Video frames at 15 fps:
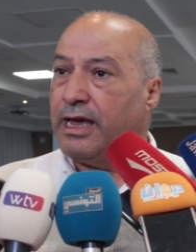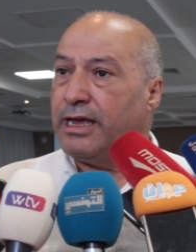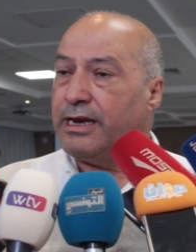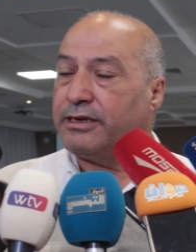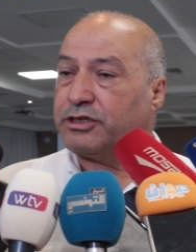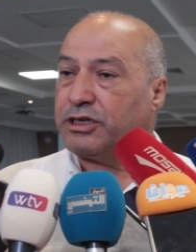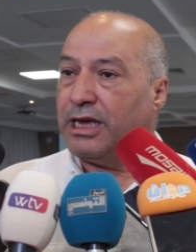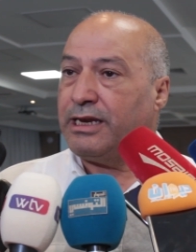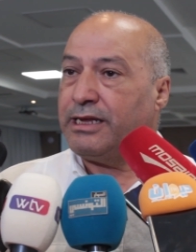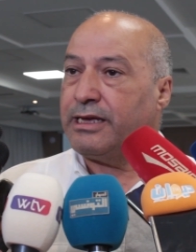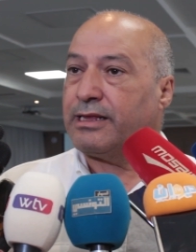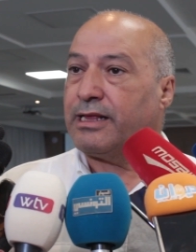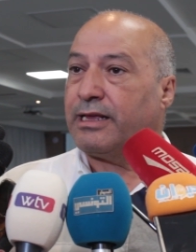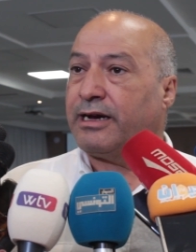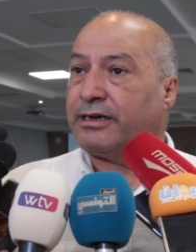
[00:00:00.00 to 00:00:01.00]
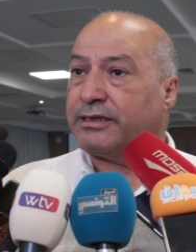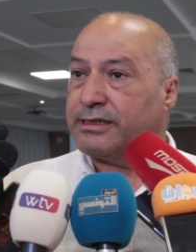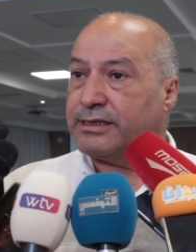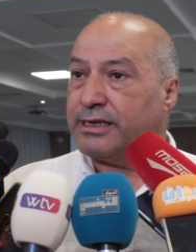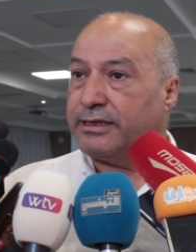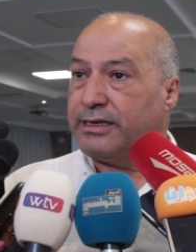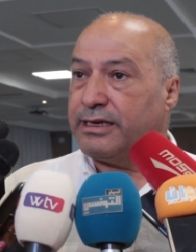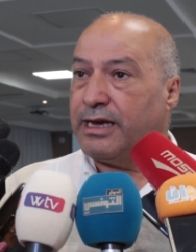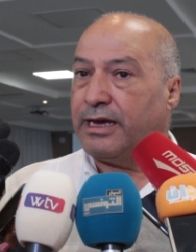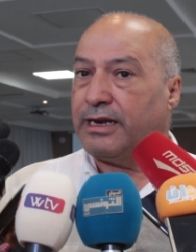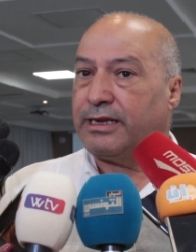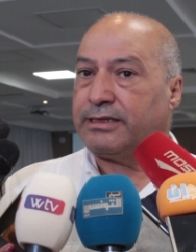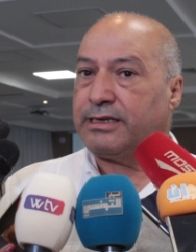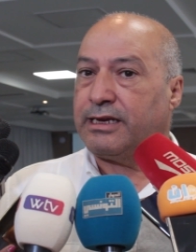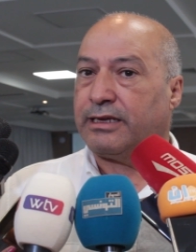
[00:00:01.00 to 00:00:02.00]
الاشكاليات الاقتصاديه
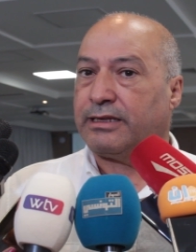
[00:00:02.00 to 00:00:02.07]
التي